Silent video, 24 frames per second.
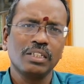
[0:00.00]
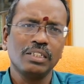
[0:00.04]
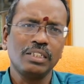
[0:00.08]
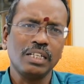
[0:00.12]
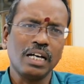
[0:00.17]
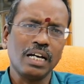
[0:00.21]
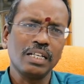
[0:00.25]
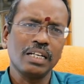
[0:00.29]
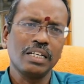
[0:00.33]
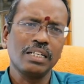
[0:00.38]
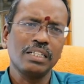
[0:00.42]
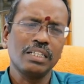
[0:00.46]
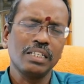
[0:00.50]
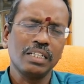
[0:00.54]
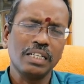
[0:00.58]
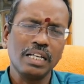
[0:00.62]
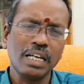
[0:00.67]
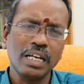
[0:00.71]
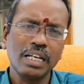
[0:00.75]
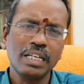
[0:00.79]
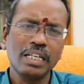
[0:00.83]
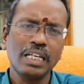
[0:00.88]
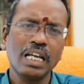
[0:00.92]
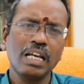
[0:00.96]

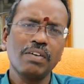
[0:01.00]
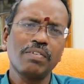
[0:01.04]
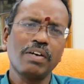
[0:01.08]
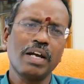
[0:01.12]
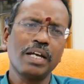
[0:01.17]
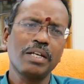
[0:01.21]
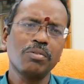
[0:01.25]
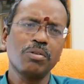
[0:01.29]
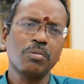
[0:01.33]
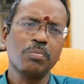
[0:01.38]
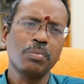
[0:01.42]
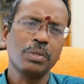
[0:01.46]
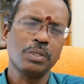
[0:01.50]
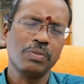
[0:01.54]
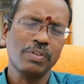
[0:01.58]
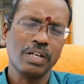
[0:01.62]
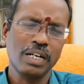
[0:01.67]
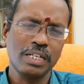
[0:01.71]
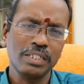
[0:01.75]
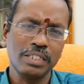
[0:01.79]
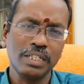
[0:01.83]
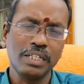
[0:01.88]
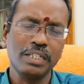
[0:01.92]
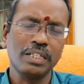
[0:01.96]
ஜாதகத்துக்கு இயற்கையாக ஐந்து ஒம்பது
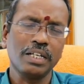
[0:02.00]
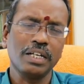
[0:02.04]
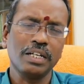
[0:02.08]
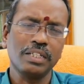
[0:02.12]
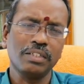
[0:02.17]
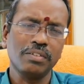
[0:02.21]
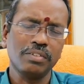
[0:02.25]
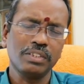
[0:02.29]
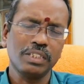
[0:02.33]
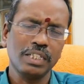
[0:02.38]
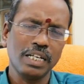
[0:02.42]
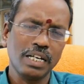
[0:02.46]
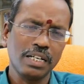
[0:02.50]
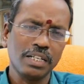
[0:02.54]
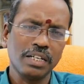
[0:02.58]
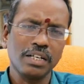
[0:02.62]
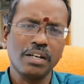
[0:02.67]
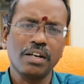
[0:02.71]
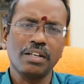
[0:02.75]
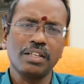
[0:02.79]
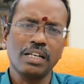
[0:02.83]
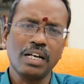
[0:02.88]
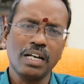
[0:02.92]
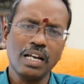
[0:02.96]
வேலை செய்யுதுங்கிறது
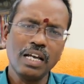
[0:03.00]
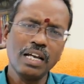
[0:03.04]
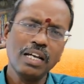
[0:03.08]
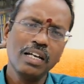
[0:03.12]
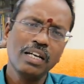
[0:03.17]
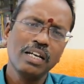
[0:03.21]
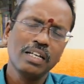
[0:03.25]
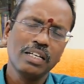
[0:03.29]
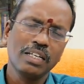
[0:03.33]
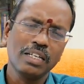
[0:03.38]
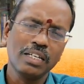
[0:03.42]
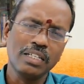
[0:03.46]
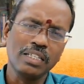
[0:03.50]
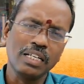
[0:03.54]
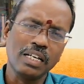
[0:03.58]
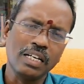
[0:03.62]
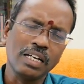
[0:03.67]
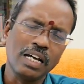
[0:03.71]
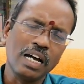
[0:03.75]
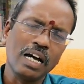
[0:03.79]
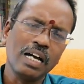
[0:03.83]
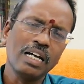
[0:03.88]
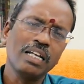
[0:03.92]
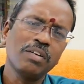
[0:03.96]
செய்யாதுங்கிறதால இந்த
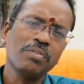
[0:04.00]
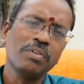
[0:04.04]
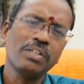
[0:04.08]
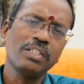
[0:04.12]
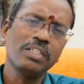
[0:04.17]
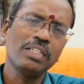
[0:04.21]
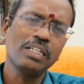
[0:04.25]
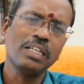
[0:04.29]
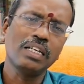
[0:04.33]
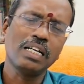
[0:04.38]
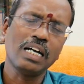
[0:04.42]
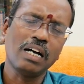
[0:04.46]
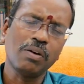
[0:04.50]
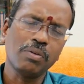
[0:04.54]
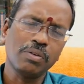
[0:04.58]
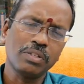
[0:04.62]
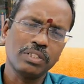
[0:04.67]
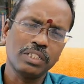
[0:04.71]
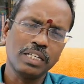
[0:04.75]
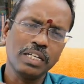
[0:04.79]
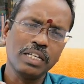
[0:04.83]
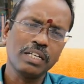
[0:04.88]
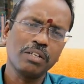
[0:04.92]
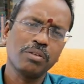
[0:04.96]
நாள் வந்து
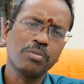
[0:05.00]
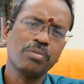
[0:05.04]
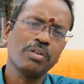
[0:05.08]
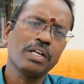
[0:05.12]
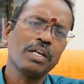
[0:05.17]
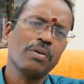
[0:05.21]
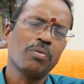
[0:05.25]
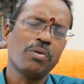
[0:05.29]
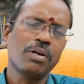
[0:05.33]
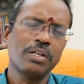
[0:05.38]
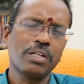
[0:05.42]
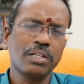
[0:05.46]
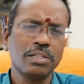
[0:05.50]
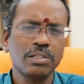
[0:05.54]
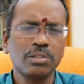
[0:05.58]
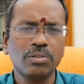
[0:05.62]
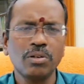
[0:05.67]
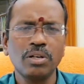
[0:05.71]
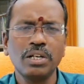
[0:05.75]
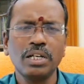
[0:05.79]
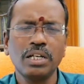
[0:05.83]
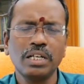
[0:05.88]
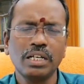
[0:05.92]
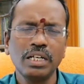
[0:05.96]
அவர் செய்யக்கூடிய ஓட்டல்
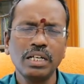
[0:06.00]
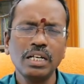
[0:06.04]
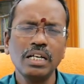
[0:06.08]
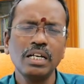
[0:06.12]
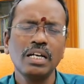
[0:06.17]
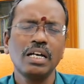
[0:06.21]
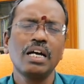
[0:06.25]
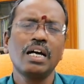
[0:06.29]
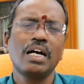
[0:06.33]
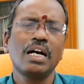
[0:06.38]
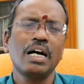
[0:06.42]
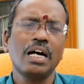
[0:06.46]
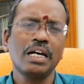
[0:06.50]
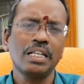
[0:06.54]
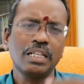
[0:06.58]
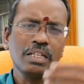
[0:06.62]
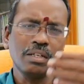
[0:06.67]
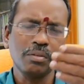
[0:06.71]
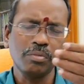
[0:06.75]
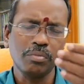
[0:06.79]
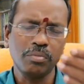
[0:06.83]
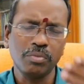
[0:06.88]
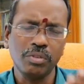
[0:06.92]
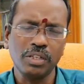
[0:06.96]
தொழிலுக்கு அது